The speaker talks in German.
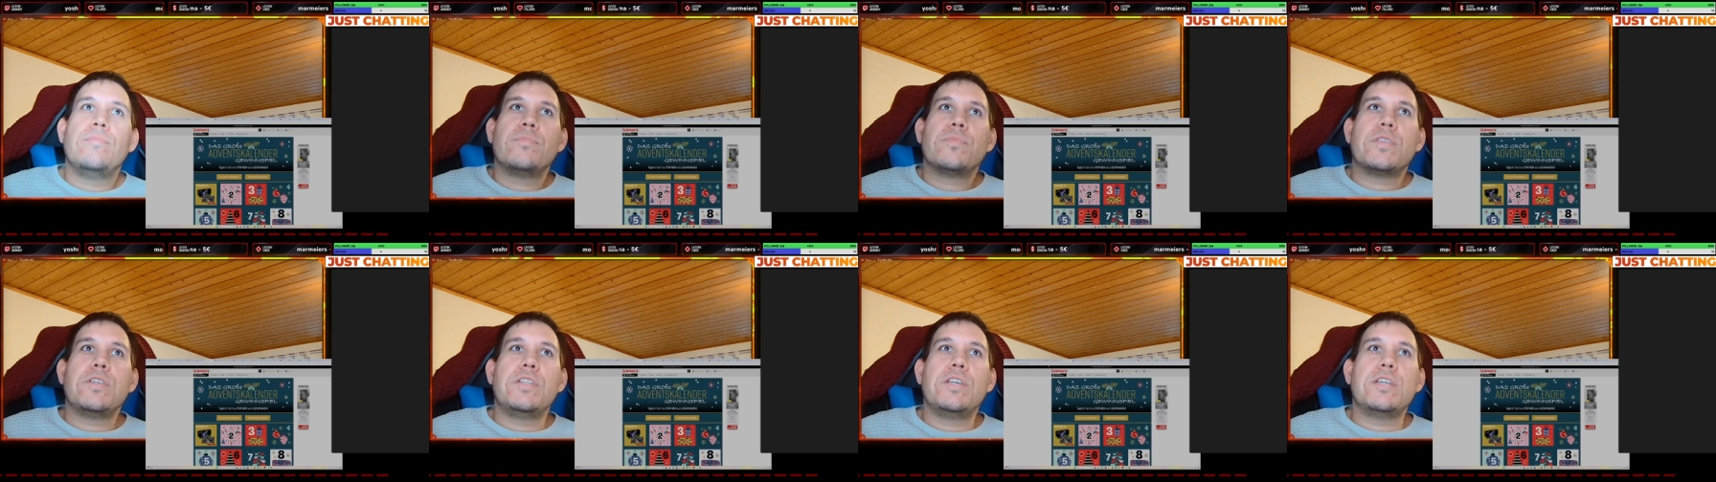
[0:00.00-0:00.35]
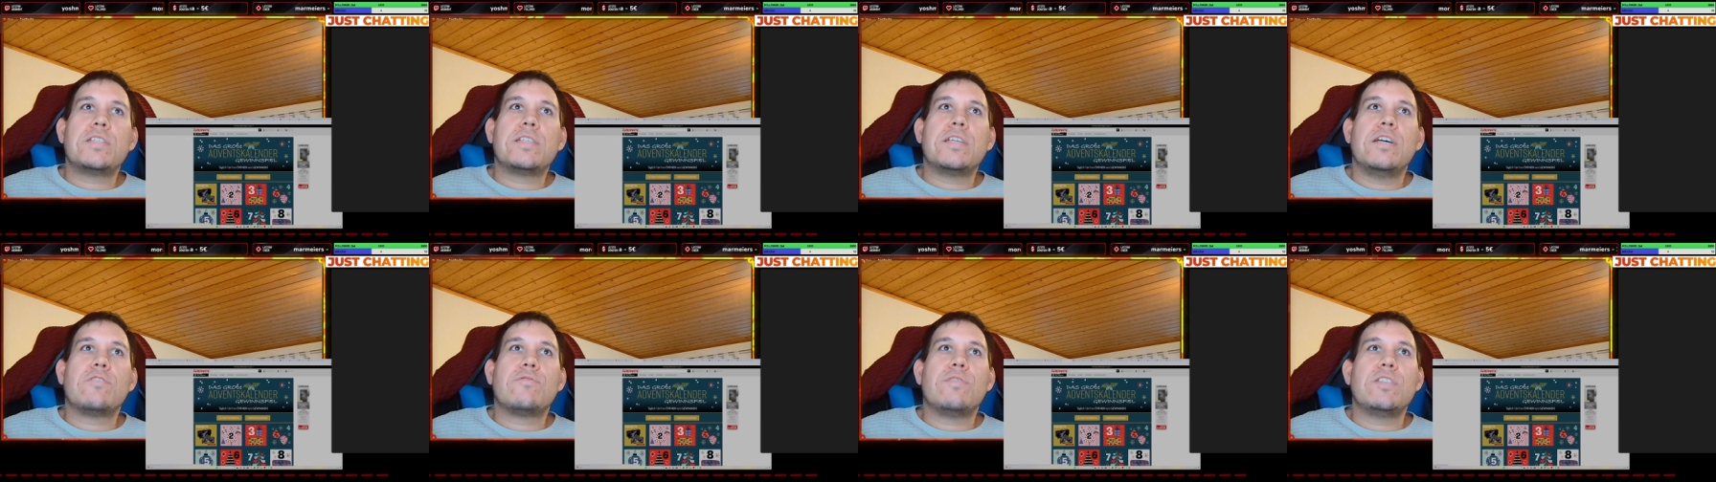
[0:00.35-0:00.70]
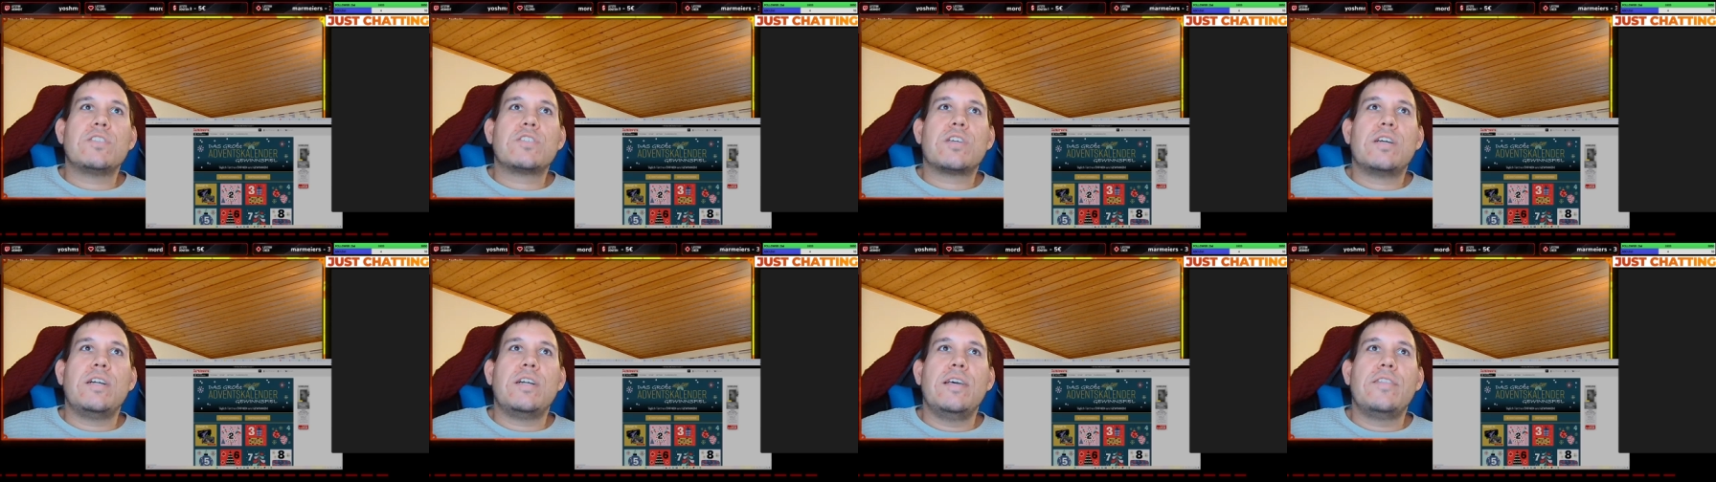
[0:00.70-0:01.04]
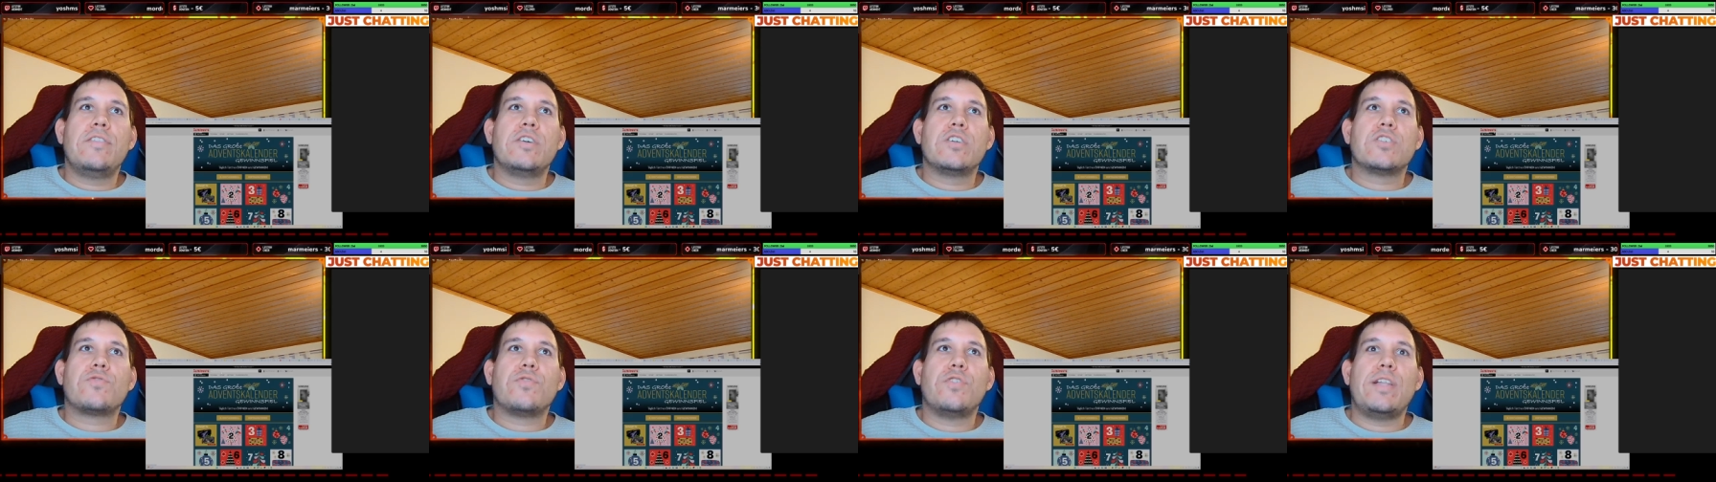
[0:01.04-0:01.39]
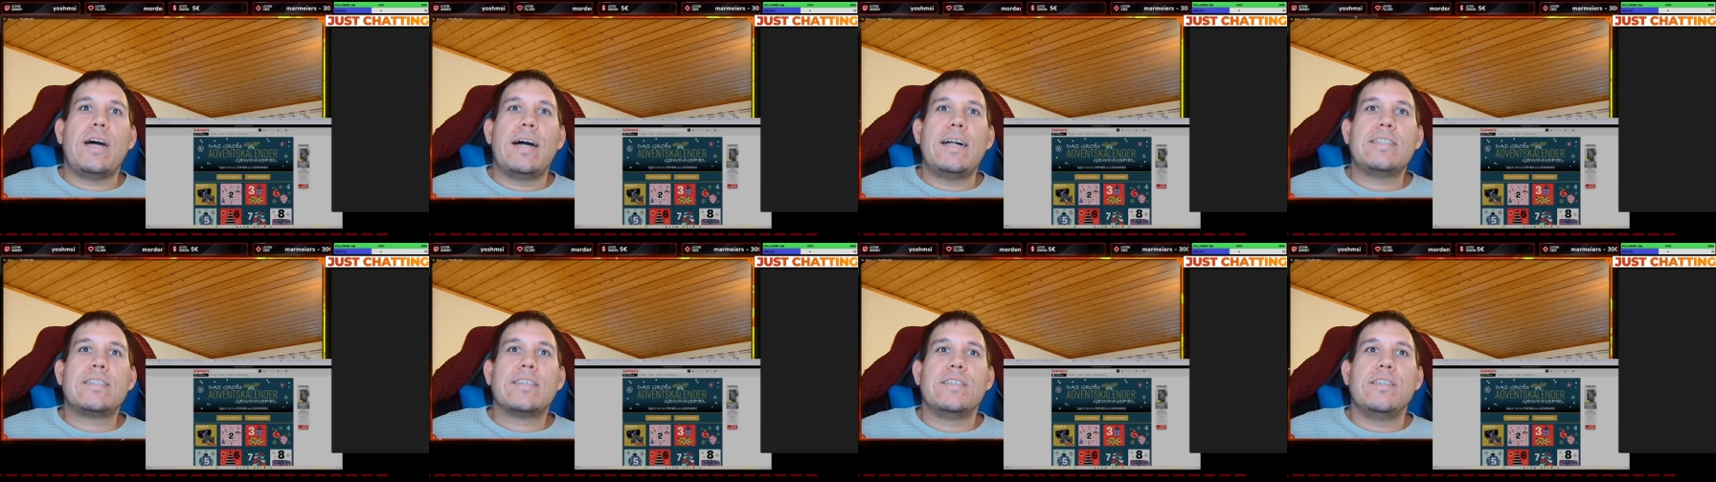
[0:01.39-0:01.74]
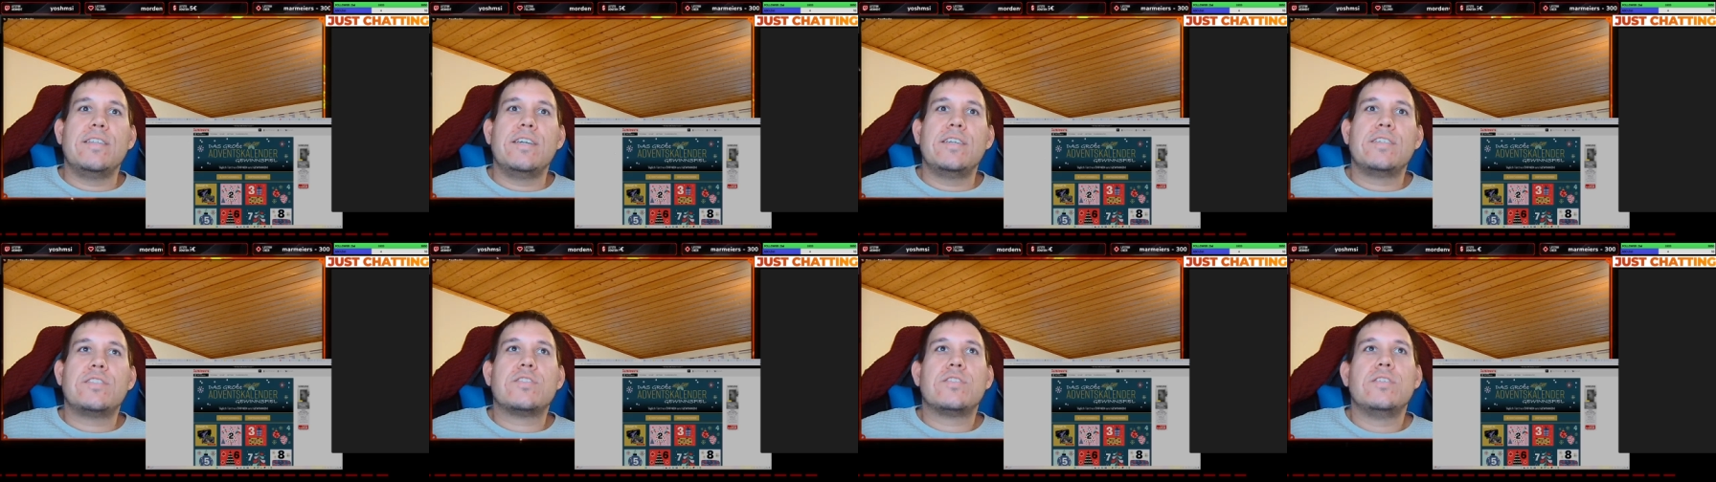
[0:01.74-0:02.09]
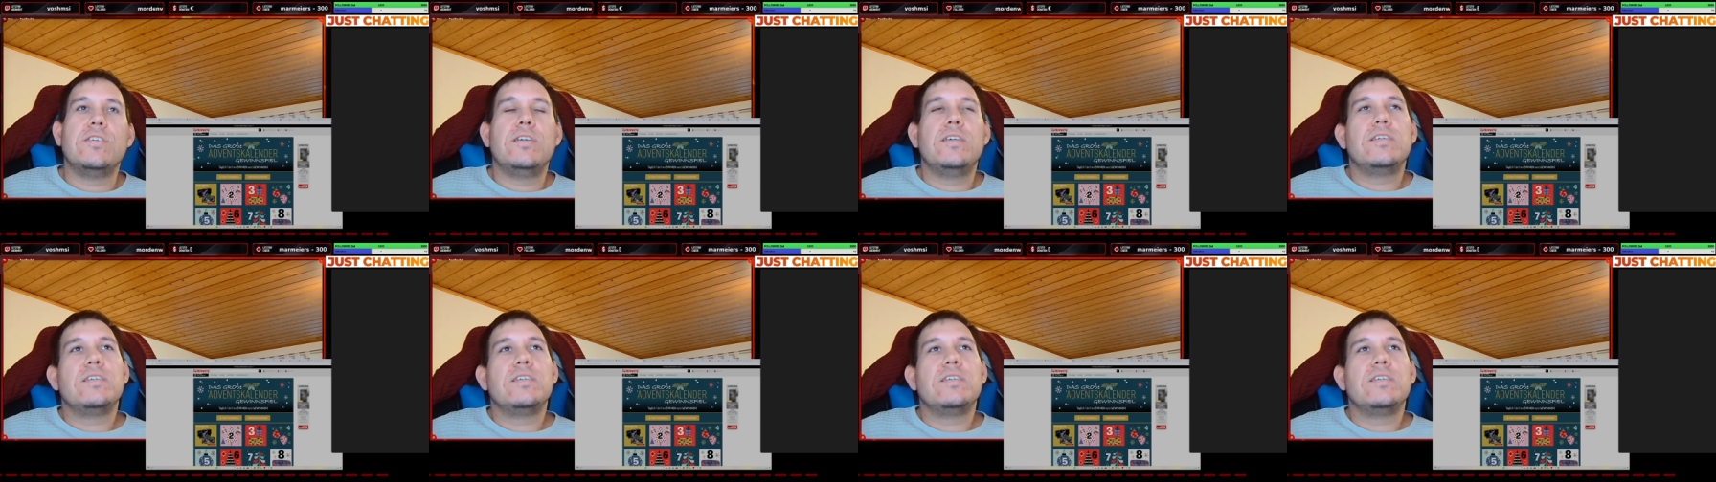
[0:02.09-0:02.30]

Der nächste Adventskalender ist von Alternate.